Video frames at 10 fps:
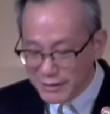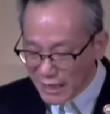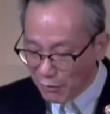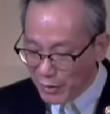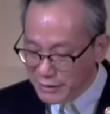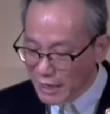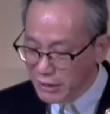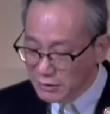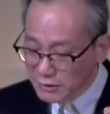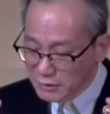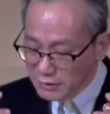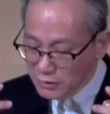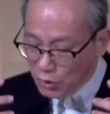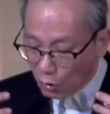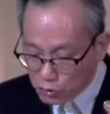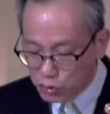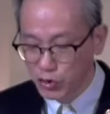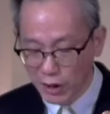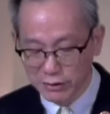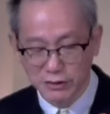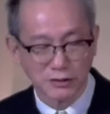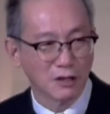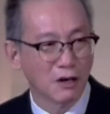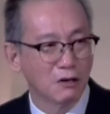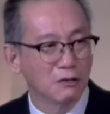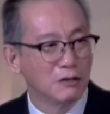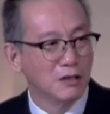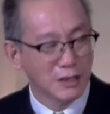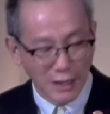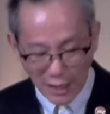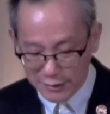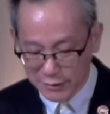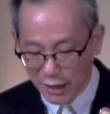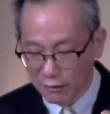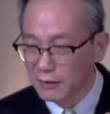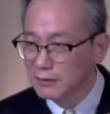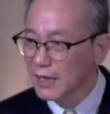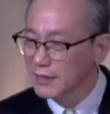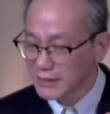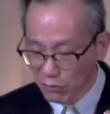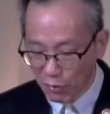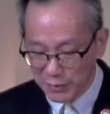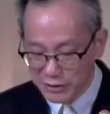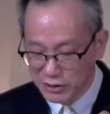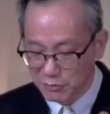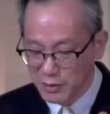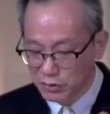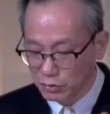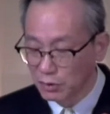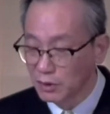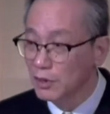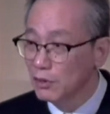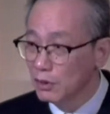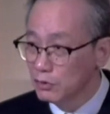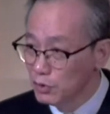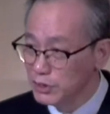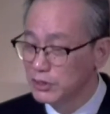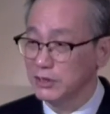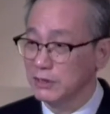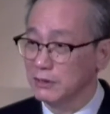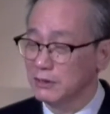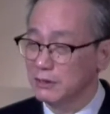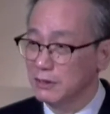我们才会在有需要的时候看到他在我们生命中运行。